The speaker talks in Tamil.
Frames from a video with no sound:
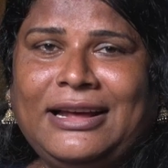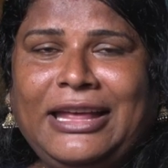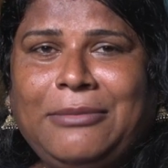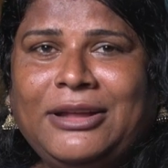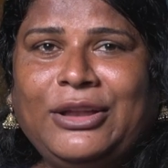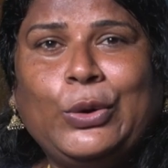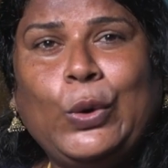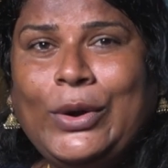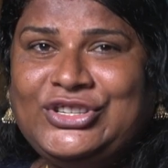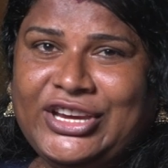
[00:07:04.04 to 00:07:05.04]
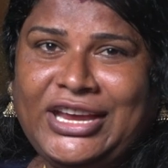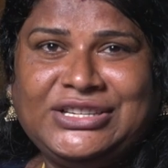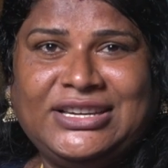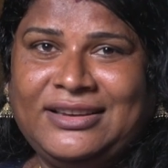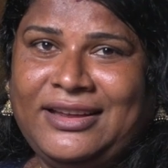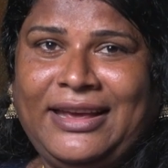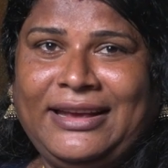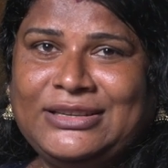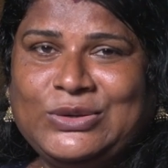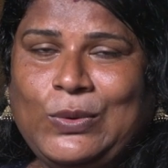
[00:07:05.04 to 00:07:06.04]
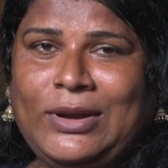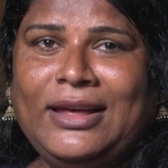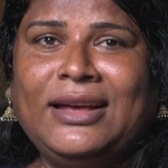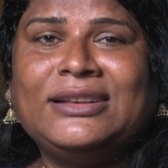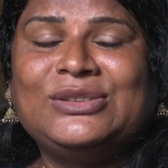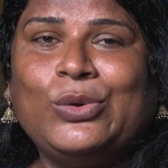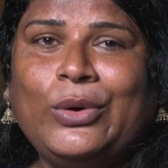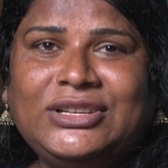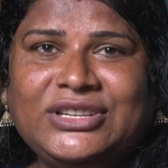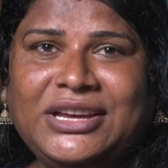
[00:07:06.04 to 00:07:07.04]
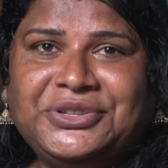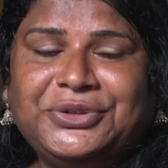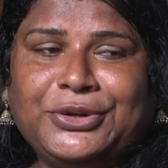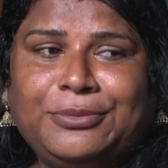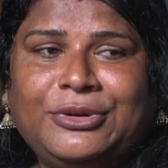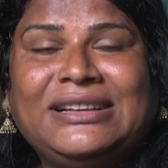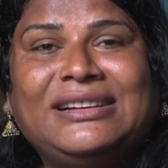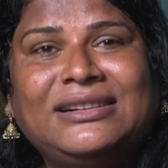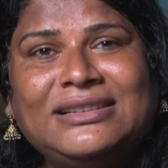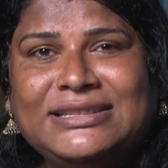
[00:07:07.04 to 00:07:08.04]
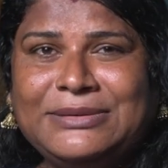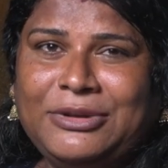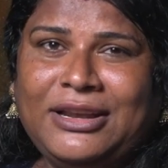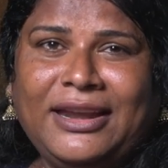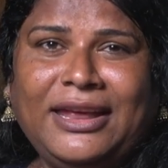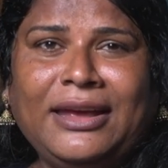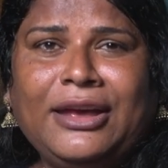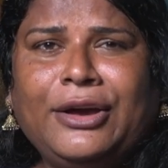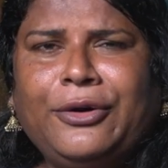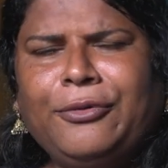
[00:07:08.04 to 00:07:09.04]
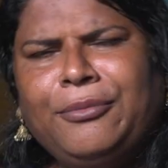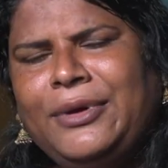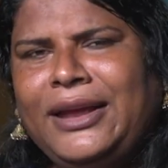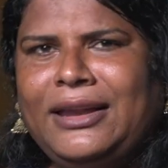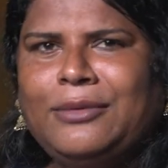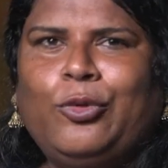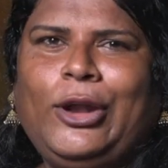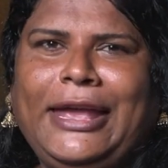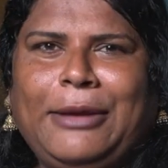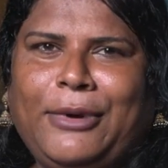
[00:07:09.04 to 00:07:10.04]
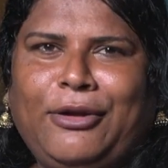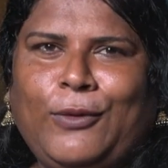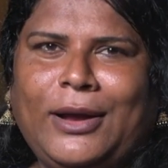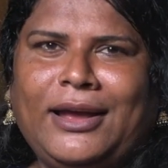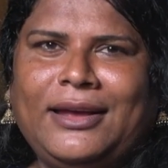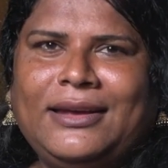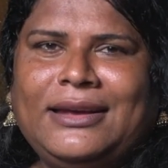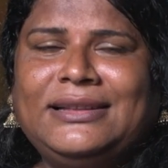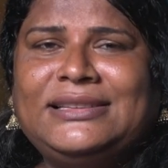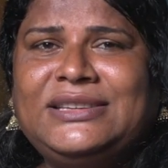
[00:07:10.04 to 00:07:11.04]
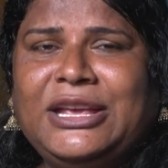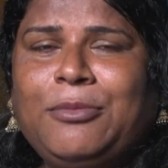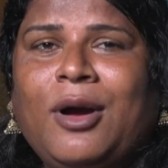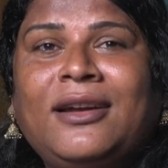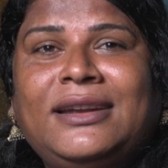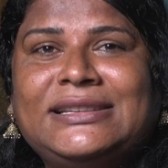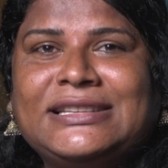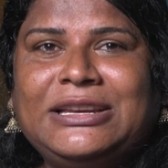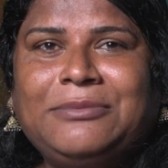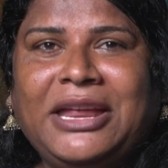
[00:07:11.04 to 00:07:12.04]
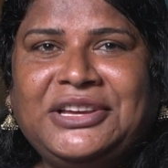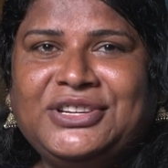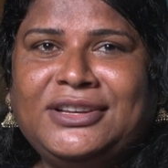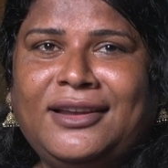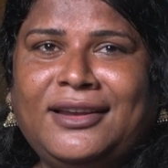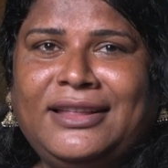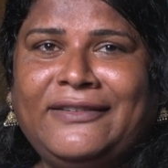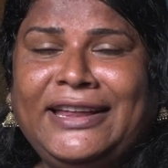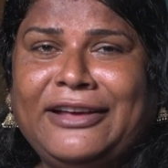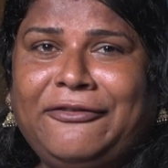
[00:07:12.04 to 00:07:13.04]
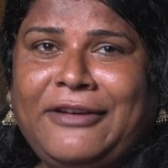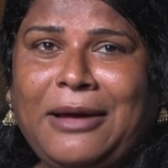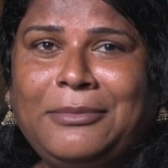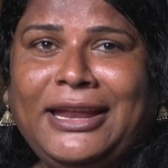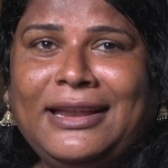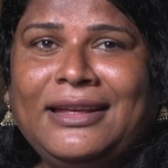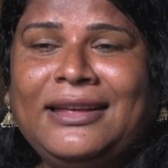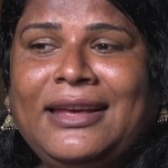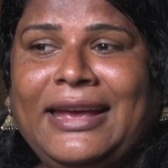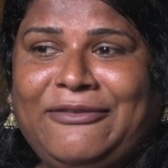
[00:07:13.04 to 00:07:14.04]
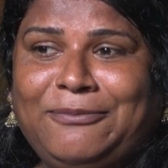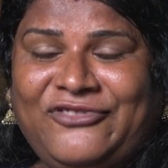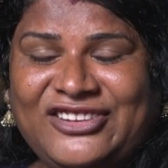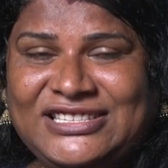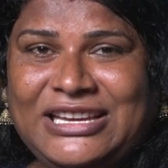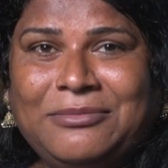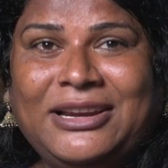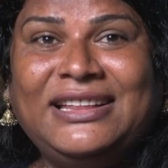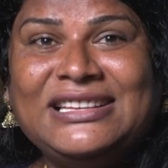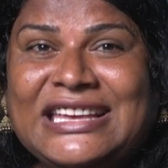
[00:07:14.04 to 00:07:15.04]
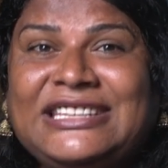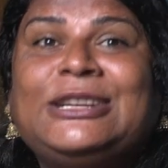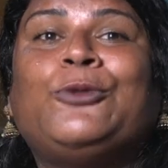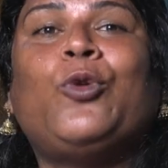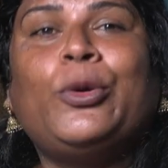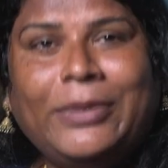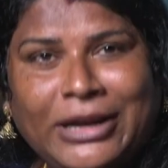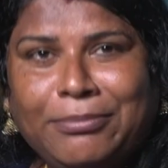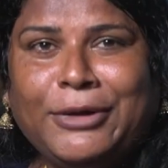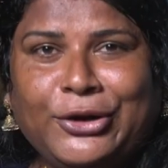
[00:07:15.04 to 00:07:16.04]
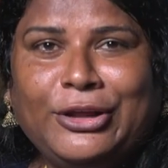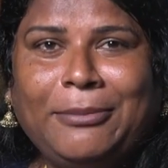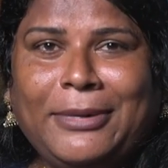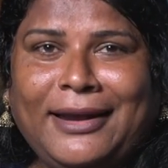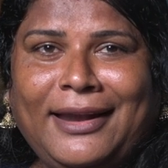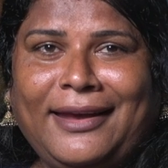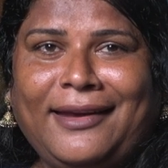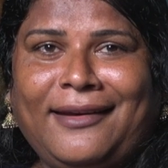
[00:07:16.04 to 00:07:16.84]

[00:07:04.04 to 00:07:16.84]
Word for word: அதே மாதிரி கோ எஜுகேஷன் எங்கள் ஸ்கூலில் ஸோ கோ எஜுகேஷன் இருக்கும்போது கேர்ள்ஸ் முன்னாடி ரொம்ப என்னை புல்லிங் பண்ணுவாங்க இந்த ஸ்டிக்மா அண்ட் டிஸ்கிரிமினேஷன்ன்றது எனக்கு ஃபேமிலியில் ஃபஸ்ட் என் கிட்டே நான் ஓப்பன் அப் மட்டும்தான் பண்ணல